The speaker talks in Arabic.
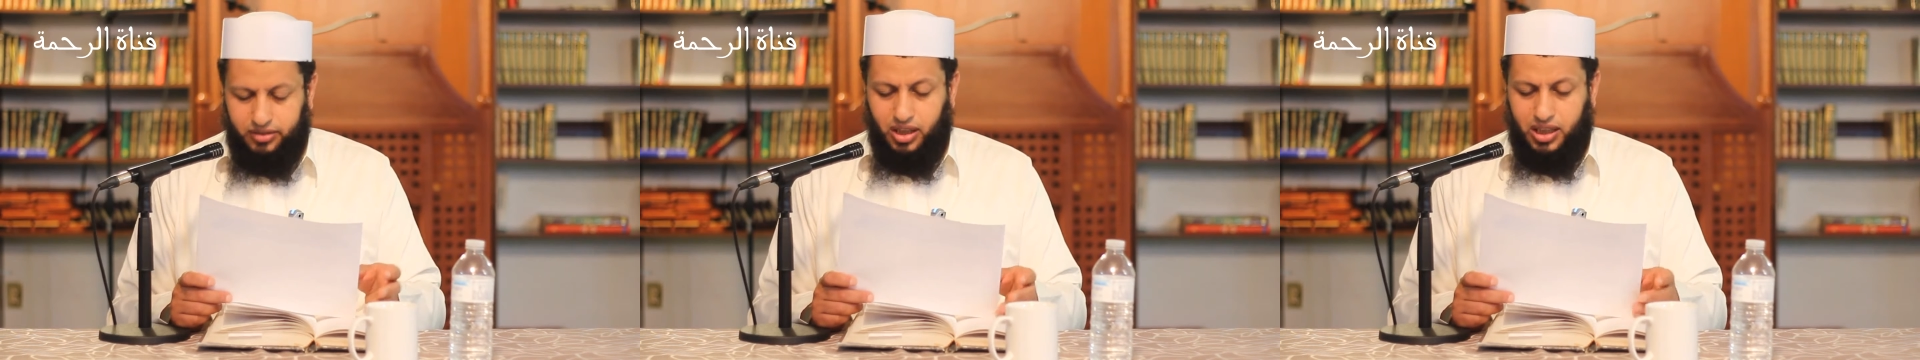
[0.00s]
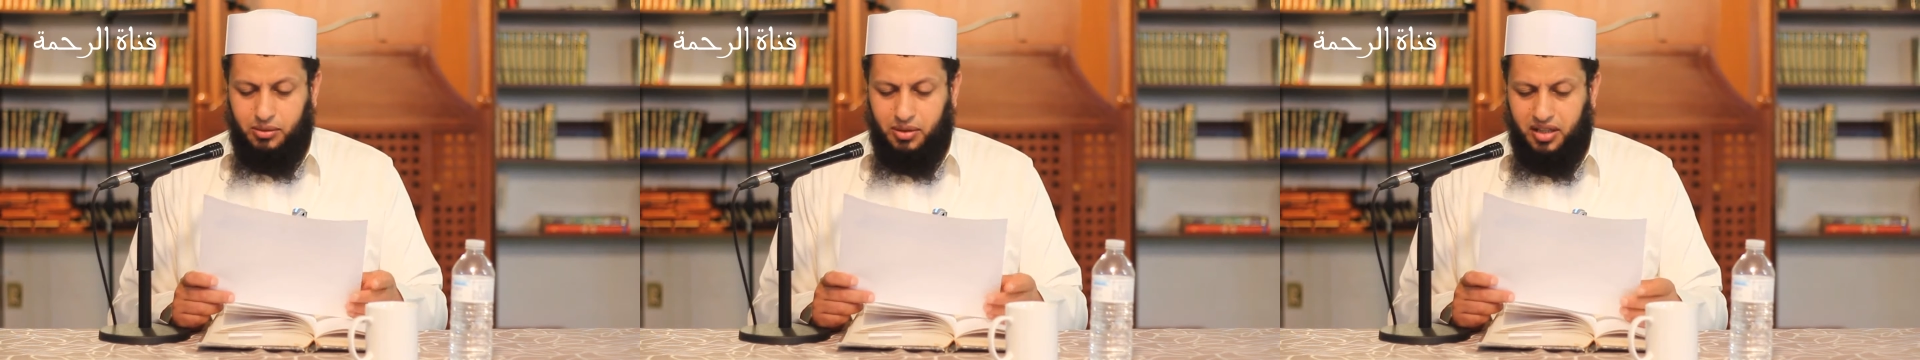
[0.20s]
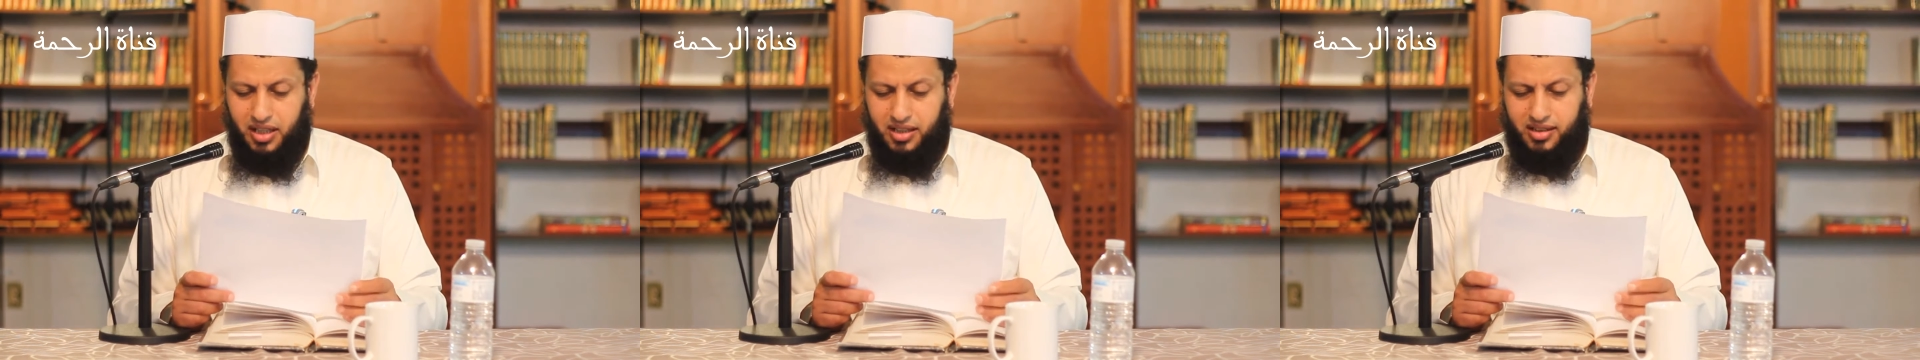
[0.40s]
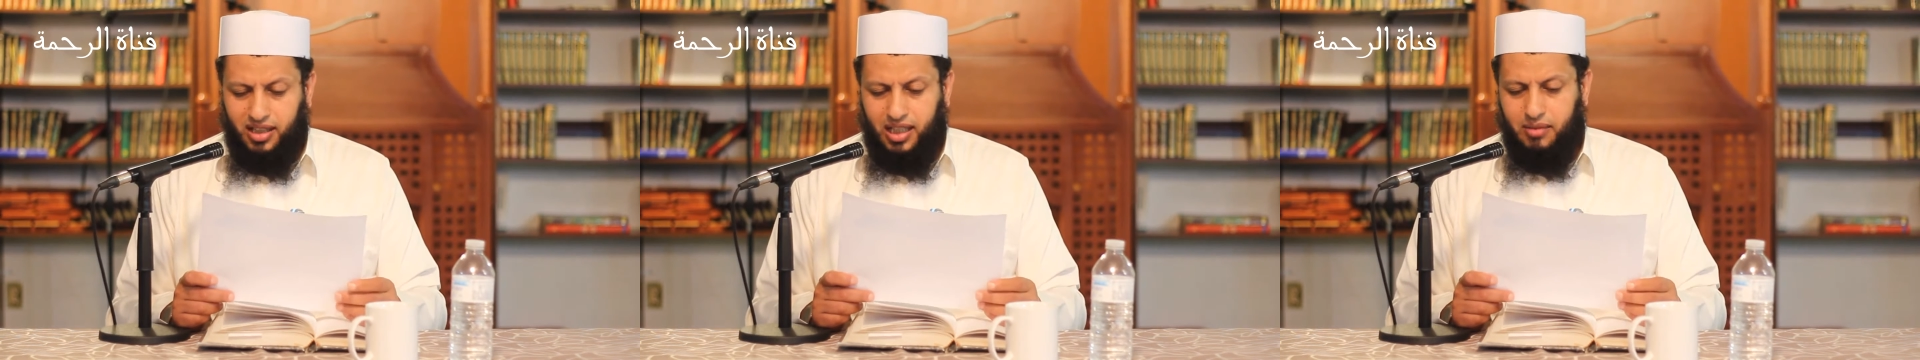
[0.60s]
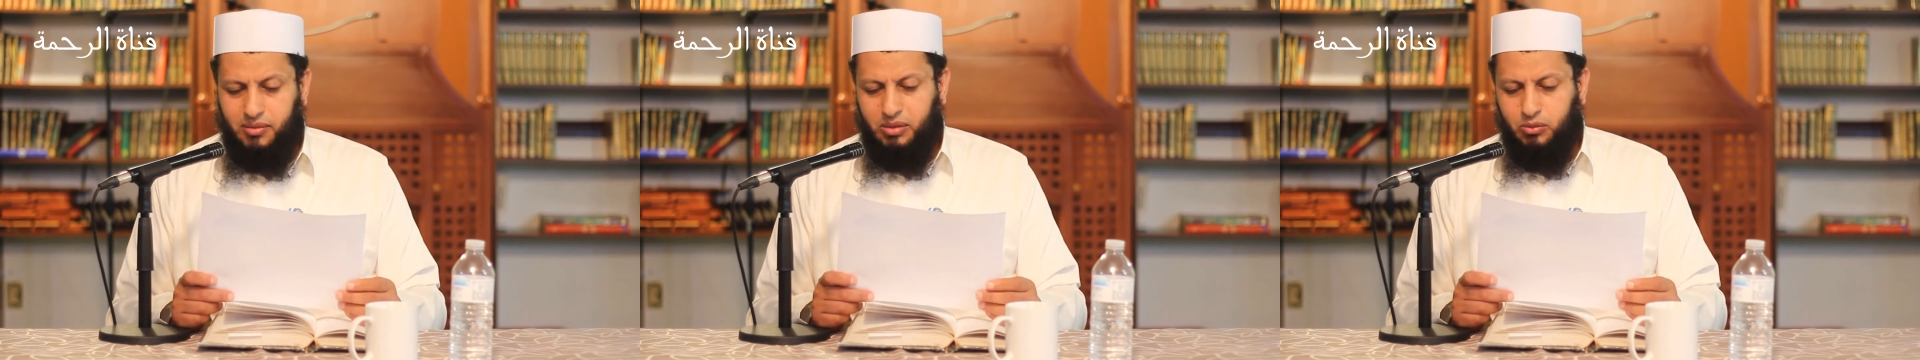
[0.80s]
طيب إذا
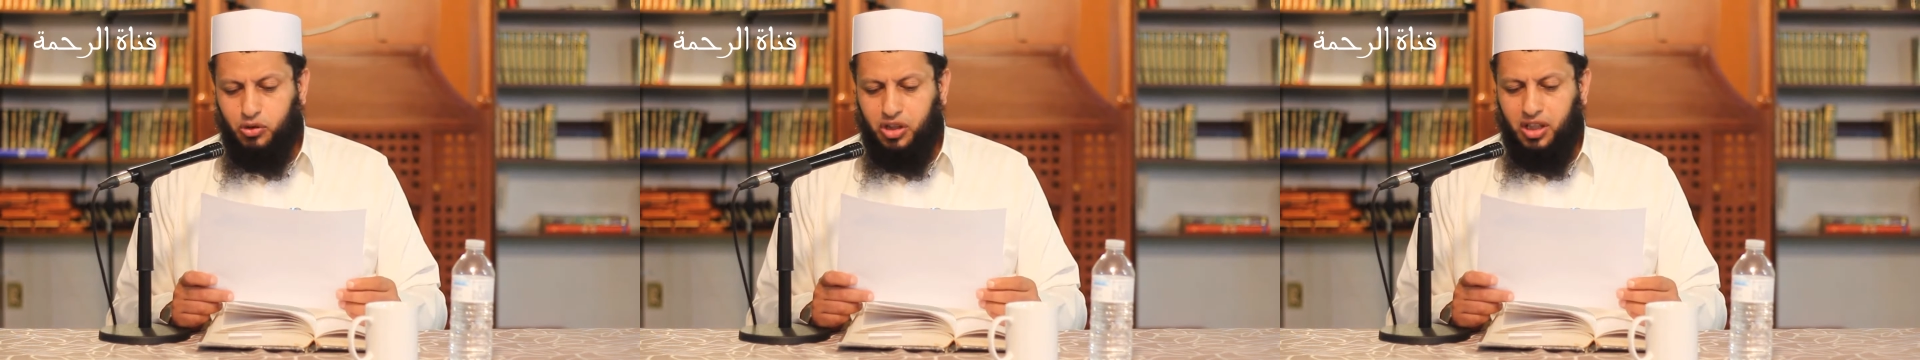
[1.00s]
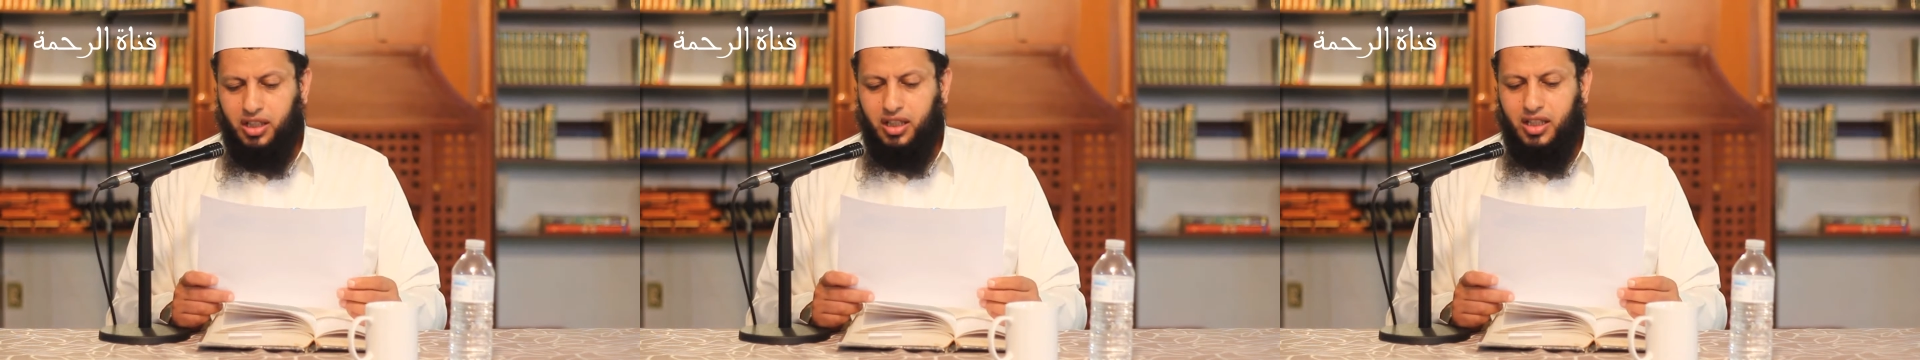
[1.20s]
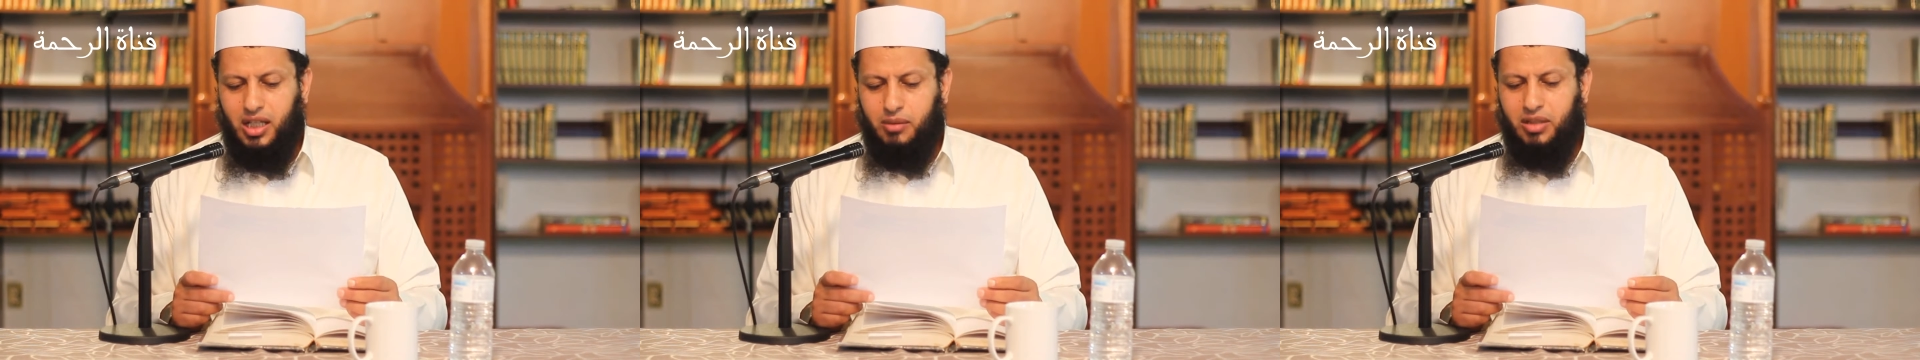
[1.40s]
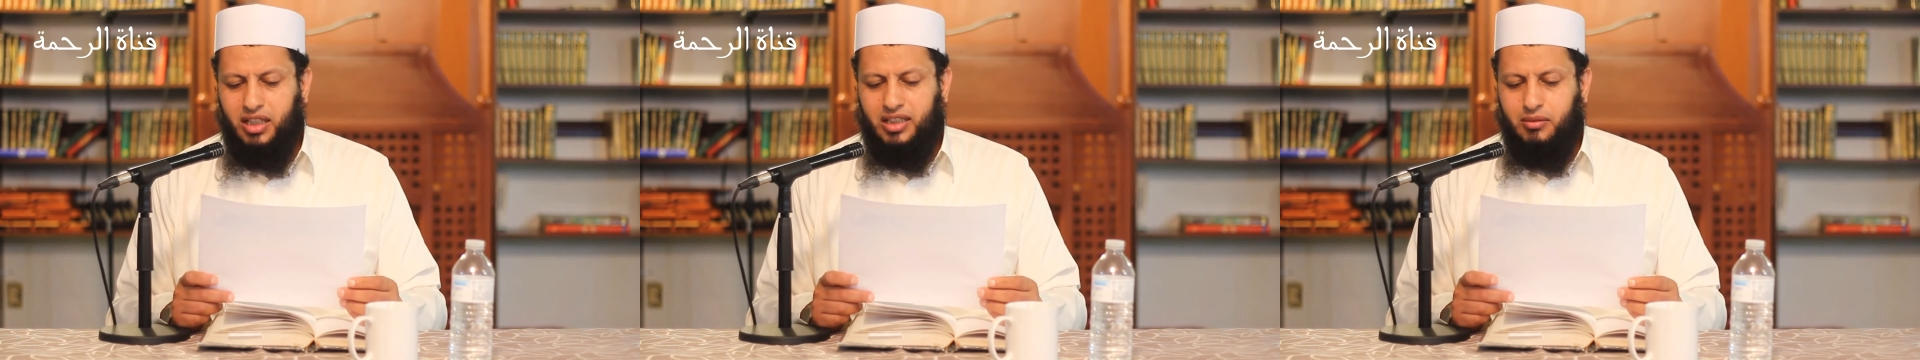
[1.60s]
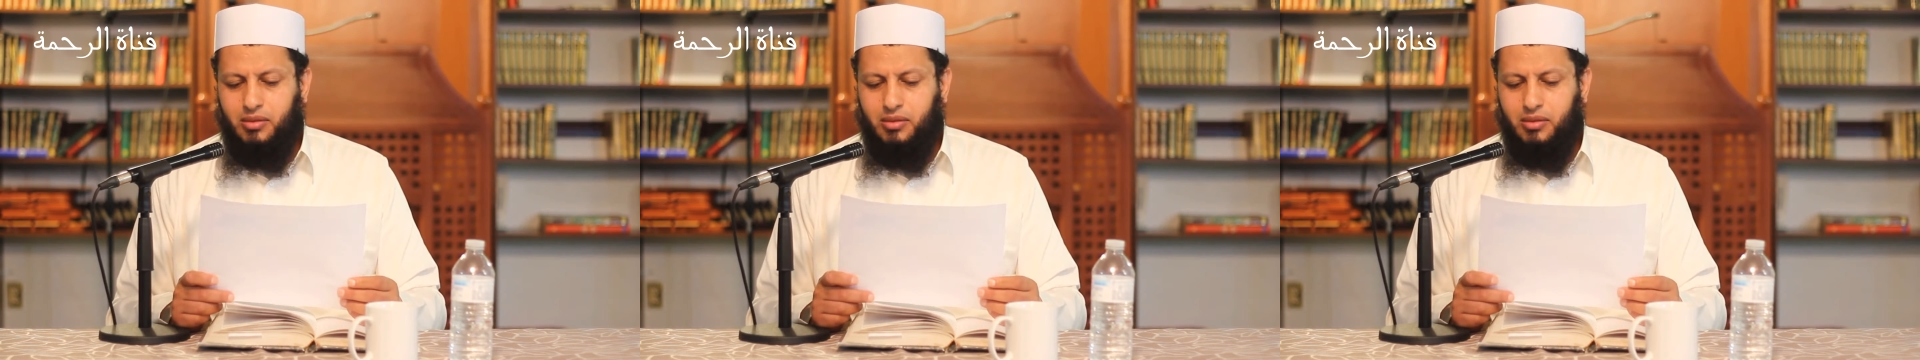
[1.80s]
سلم المصلي قبل